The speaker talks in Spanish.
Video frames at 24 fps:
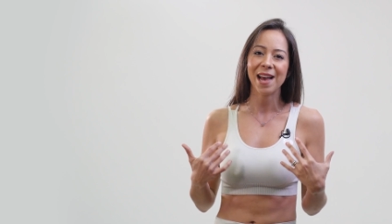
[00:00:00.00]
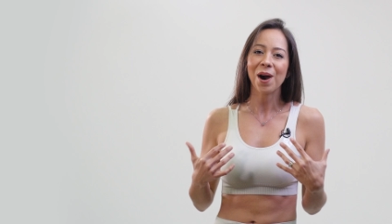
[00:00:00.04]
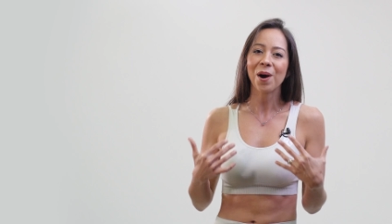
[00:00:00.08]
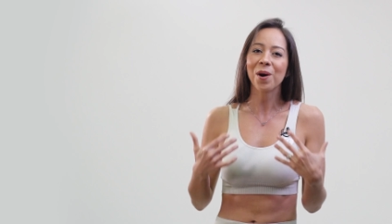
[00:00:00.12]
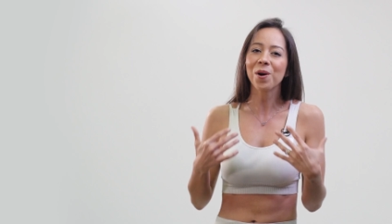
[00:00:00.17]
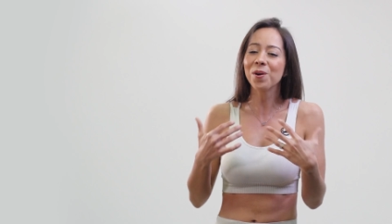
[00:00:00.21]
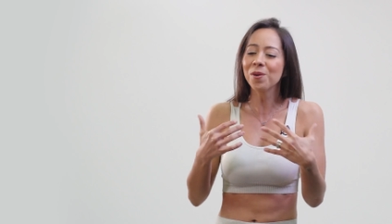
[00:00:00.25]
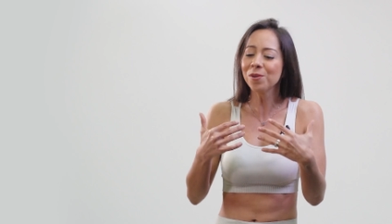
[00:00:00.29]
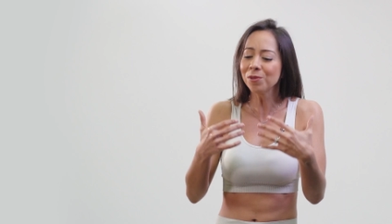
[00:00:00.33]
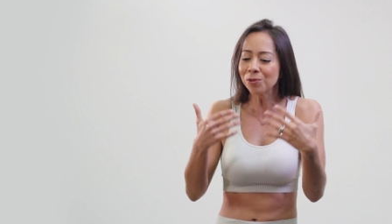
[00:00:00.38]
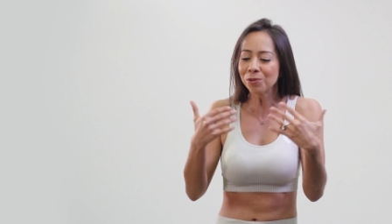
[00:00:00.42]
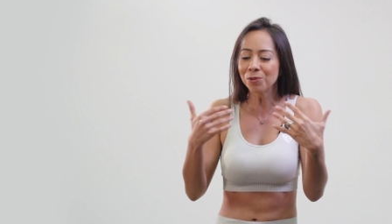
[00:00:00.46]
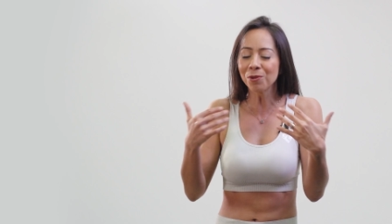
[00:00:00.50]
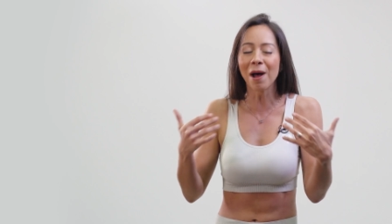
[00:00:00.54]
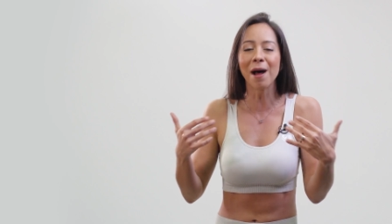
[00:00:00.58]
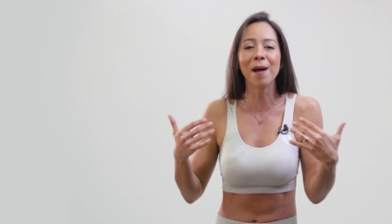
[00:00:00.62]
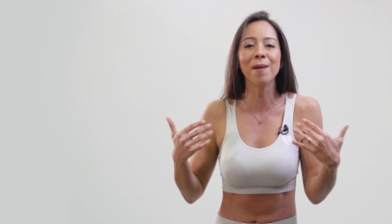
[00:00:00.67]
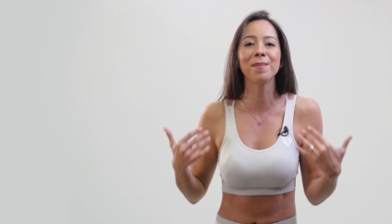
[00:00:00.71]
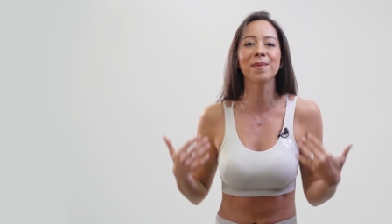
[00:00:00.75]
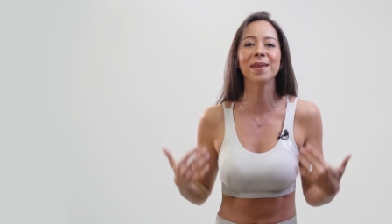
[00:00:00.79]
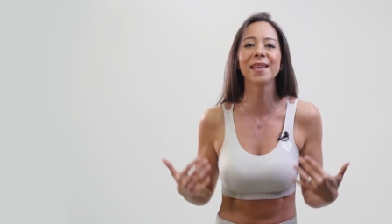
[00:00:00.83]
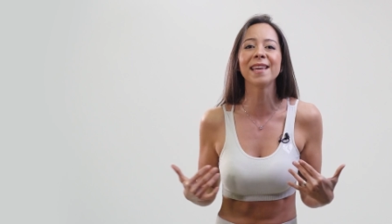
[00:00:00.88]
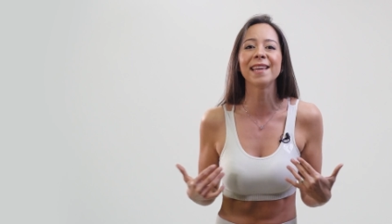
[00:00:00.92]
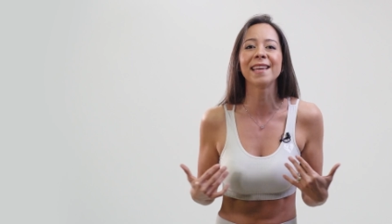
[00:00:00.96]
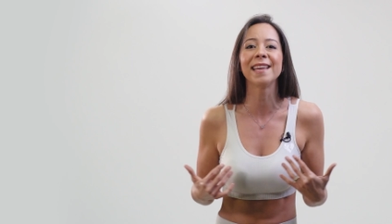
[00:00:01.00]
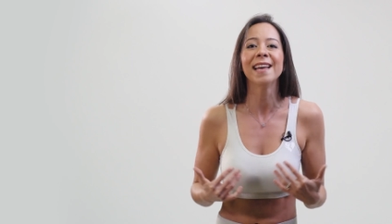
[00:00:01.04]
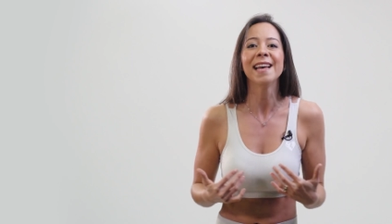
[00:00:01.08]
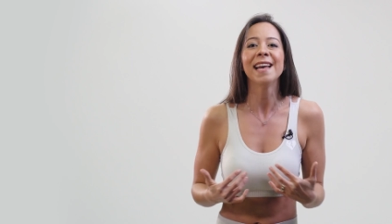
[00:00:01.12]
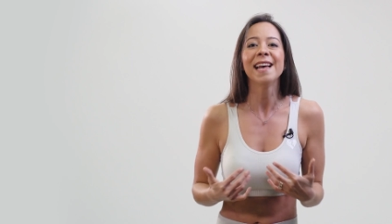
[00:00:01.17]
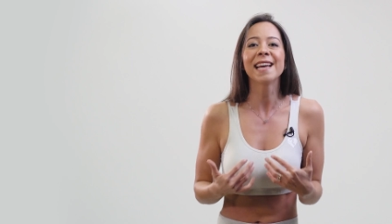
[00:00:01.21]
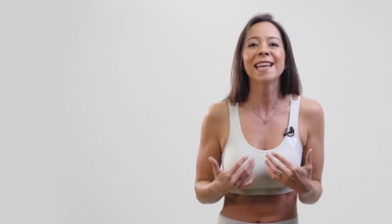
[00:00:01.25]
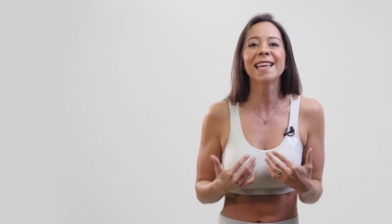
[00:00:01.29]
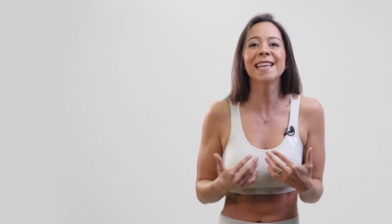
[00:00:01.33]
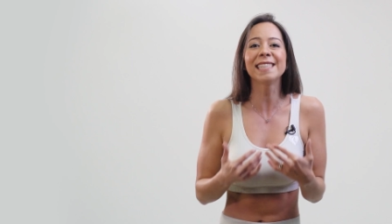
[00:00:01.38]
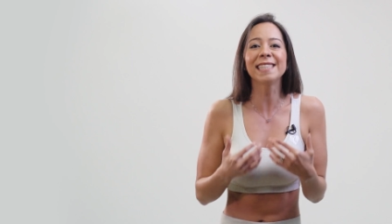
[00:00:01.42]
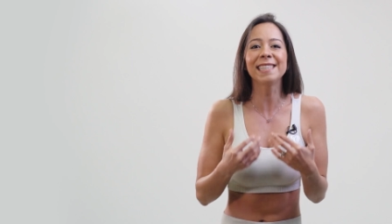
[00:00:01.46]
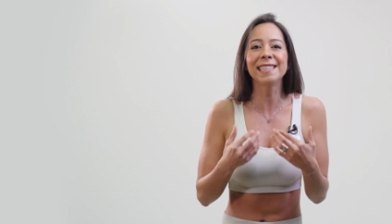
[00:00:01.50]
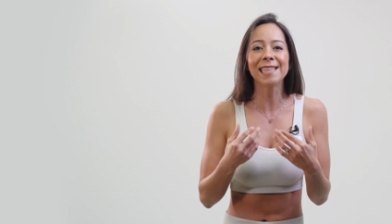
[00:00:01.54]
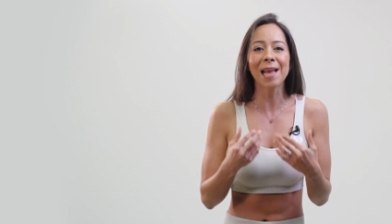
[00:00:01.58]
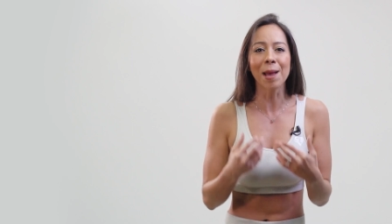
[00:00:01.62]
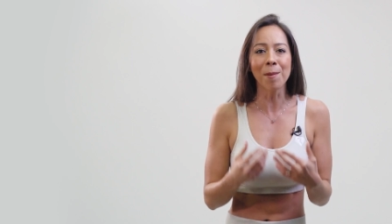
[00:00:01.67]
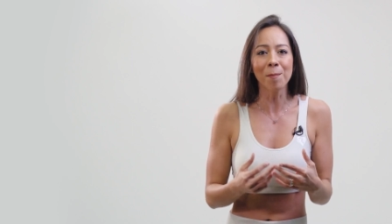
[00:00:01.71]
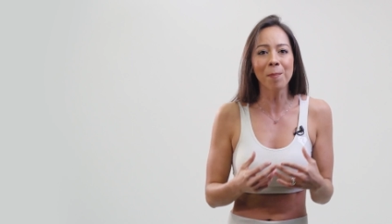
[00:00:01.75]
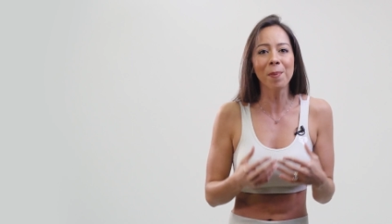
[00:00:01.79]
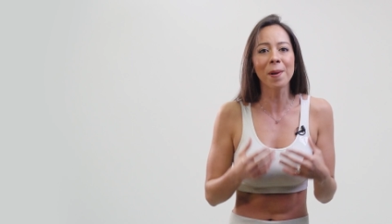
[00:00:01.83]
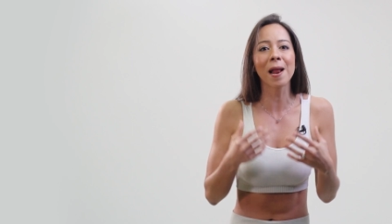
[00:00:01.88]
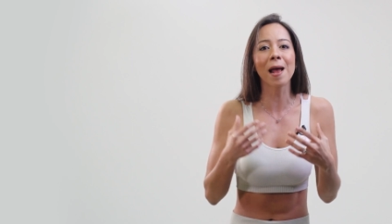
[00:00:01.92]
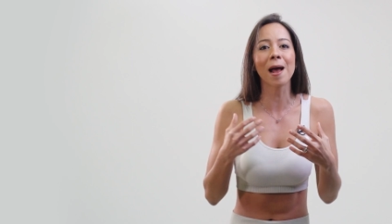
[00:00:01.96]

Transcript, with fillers: justo a mí, que siempre